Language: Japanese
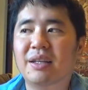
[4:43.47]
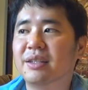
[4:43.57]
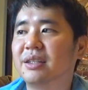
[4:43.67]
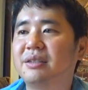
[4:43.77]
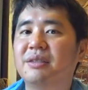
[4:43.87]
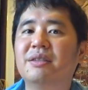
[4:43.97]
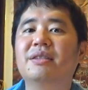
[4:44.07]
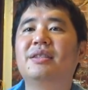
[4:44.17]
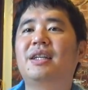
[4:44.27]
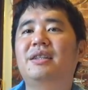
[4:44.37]
それで
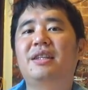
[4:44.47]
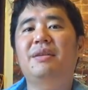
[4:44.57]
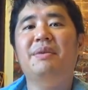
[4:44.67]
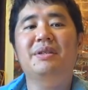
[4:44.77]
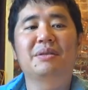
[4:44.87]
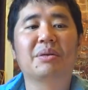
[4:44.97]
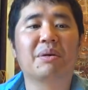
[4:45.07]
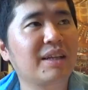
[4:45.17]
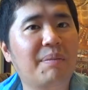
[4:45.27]
クルーズ船って言いますと、